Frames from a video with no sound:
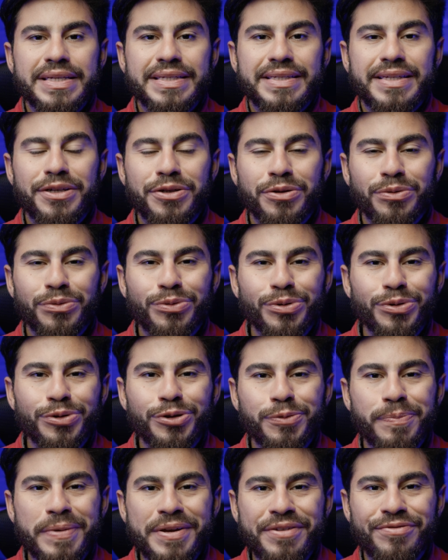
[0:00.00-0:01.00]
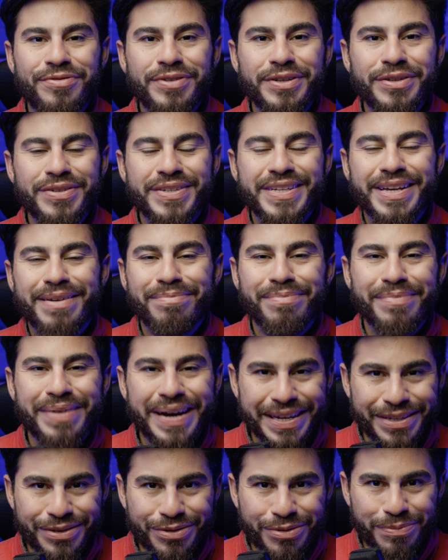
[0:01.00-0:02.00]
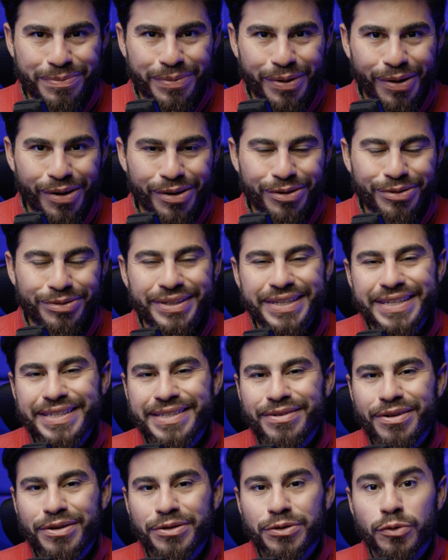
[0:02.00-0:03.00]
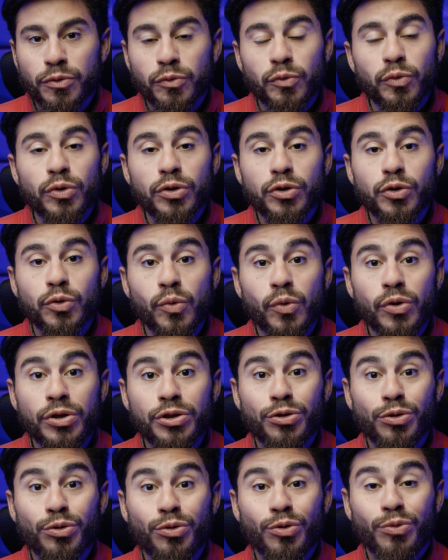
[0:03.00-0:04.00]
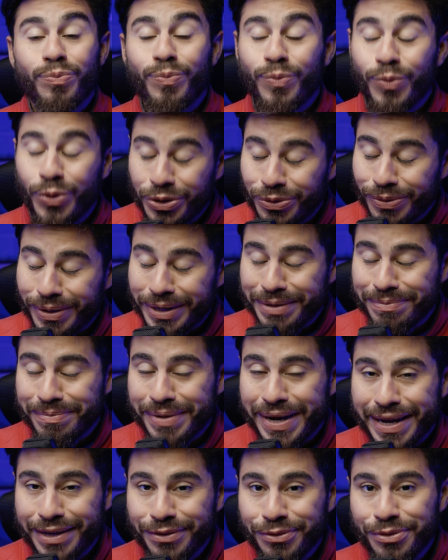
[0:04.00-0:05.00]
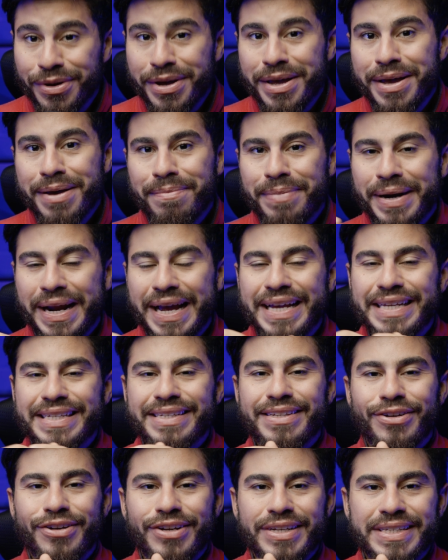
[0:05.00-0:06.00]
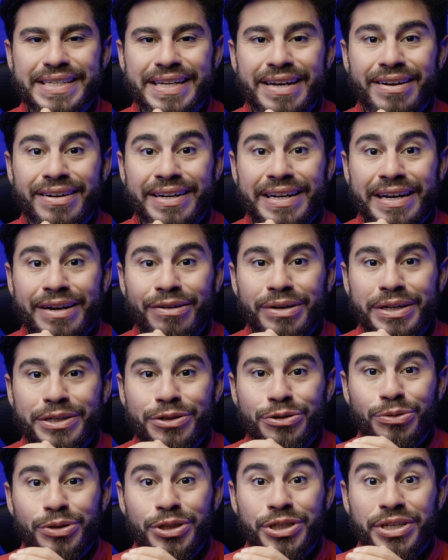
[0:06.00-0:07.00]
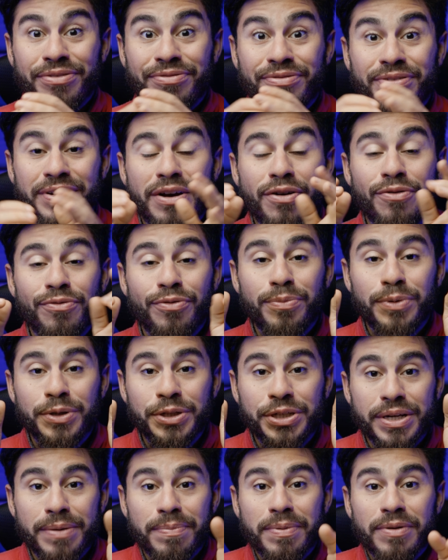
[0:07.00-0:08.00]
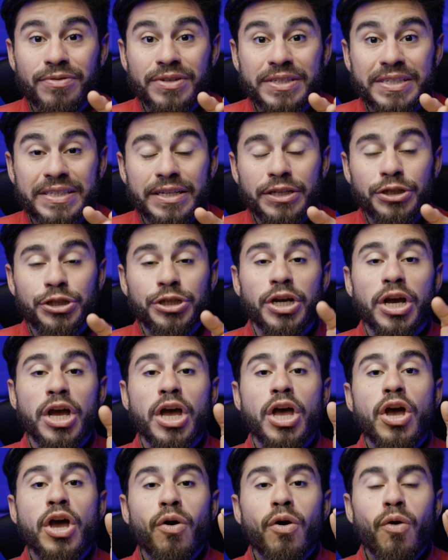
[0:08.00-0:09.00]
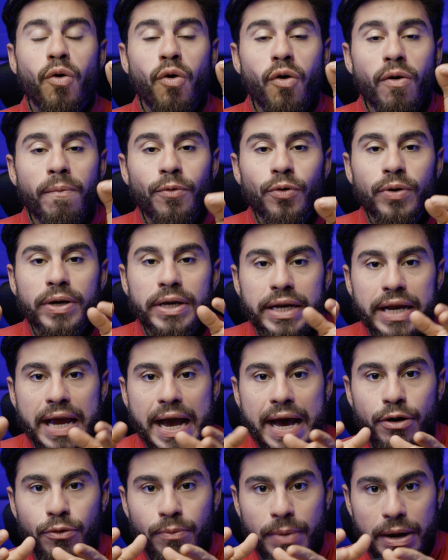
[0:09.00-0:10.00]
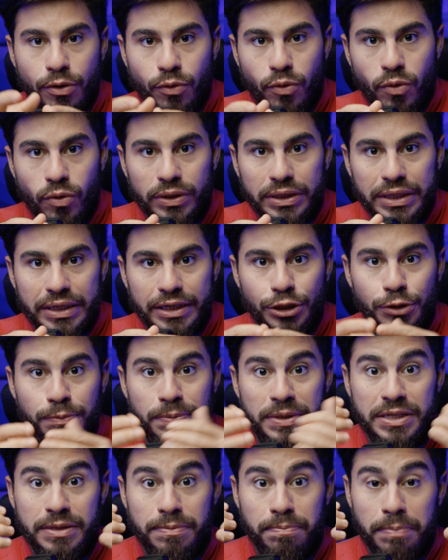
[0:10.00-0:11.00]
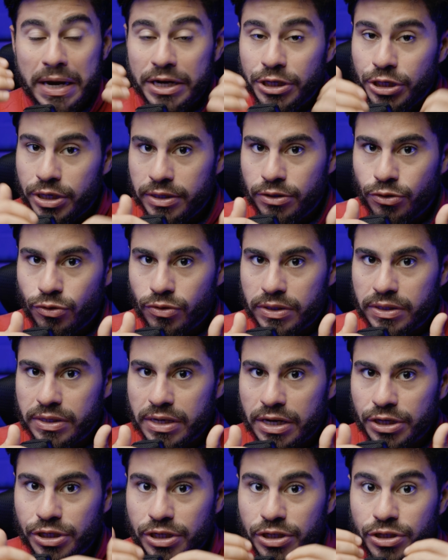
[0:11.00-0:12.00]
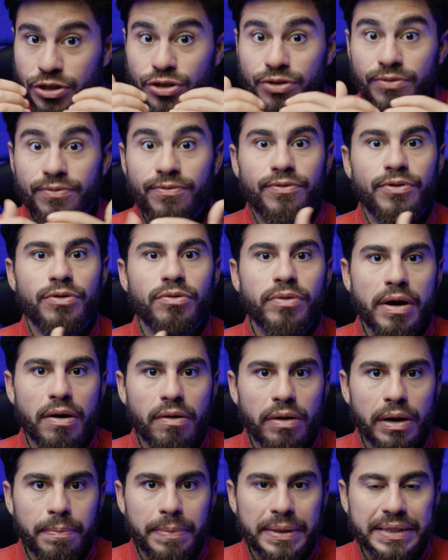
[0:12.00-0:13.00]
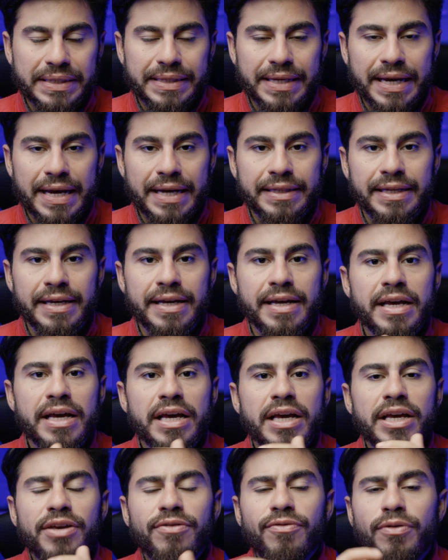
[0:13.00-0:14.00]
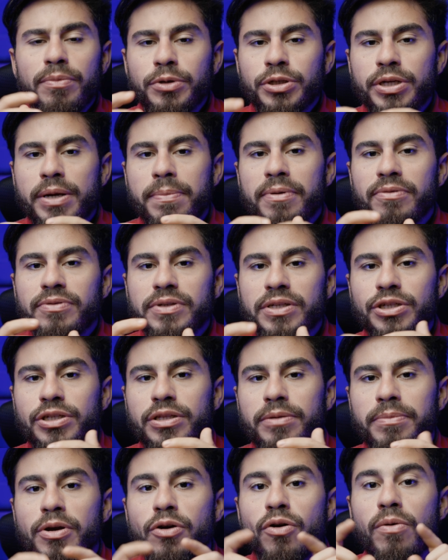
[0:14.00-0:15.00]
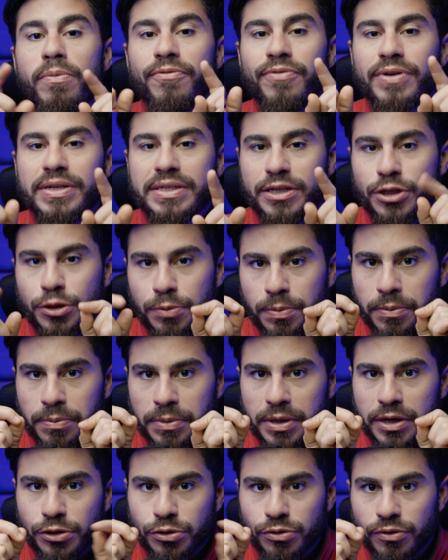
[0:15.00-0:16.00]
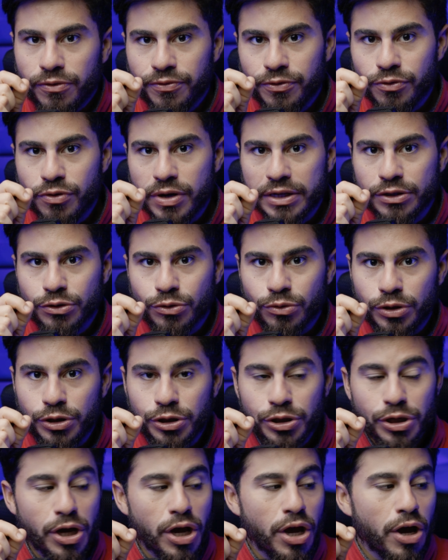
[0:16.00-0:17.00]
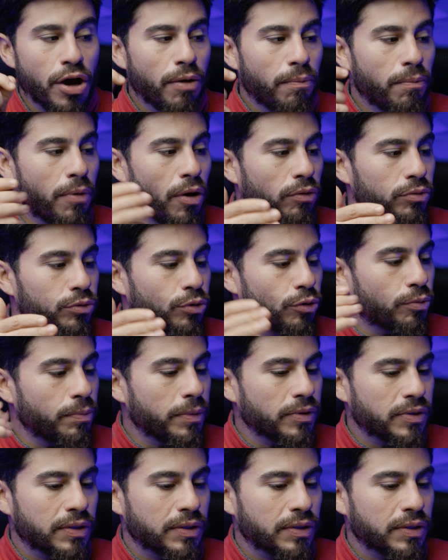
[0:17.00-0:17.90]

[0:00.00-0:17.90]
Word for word: Sejam todos bem-vindos a mais um bloco desse nosso curso, onde eu estou muito animado para essa nossa aula de hoje. Afinal, eu vou mostrar para vocês como criar uma conta nas principais redes sociais que a gente viu na aula passada e vou mostrar para vocês também como fazer as primeiras configurações. Bom, estou com o meu